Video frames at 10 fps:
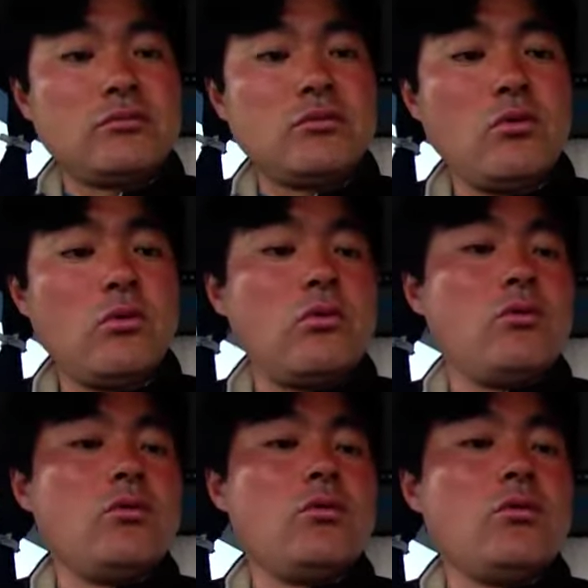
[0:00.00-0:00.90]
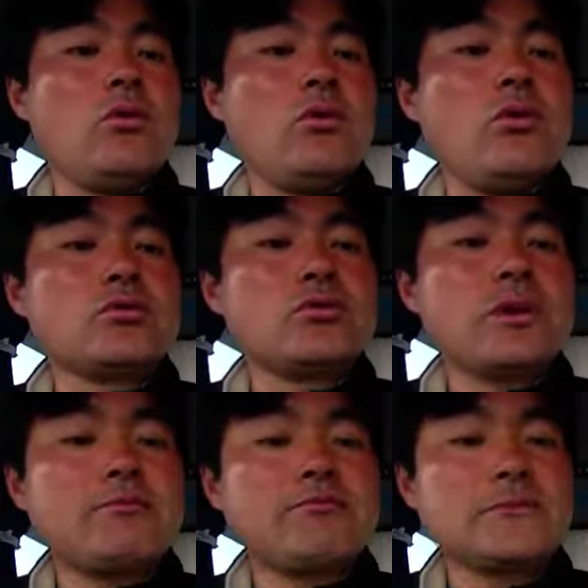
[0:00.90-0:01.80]
ほう。大
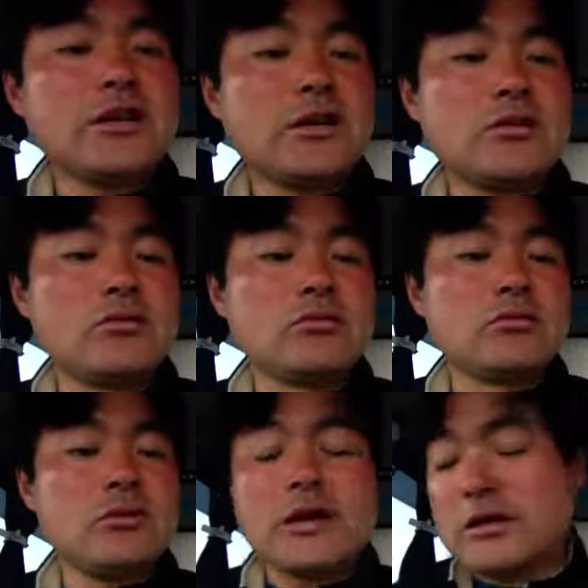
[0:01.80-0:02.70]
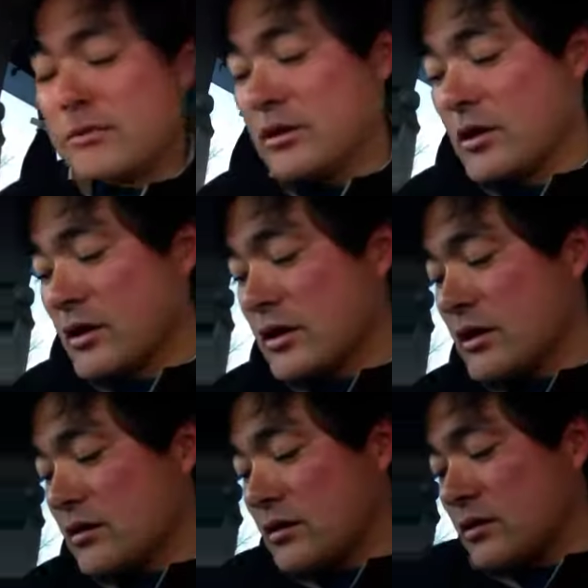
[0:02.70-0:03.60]
人じゃがりこと書いてます。期
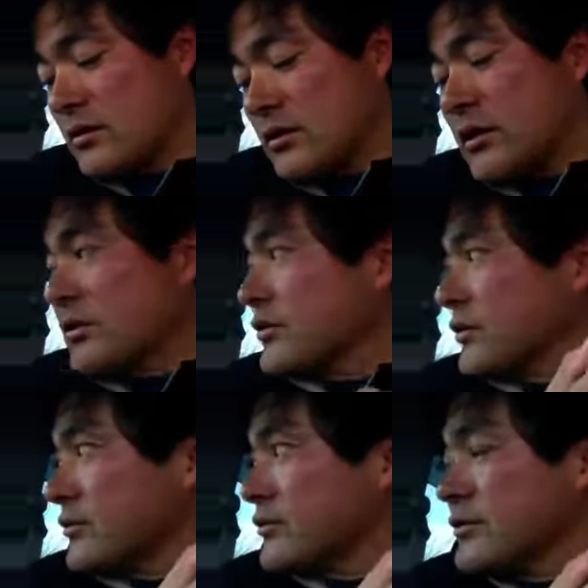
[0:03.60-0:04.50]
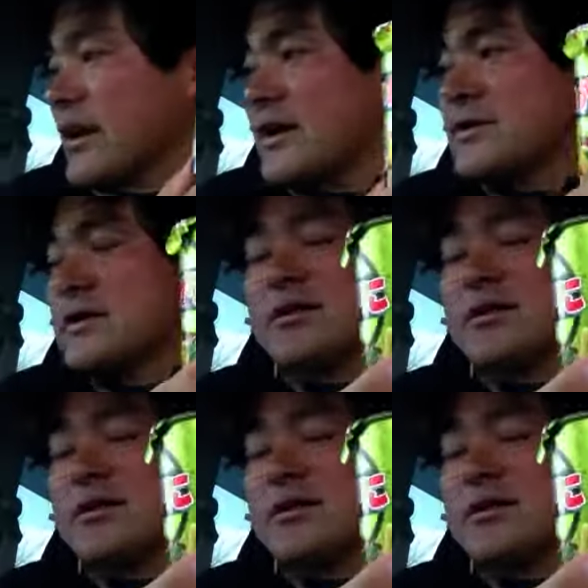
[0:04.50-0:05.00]
間限定148円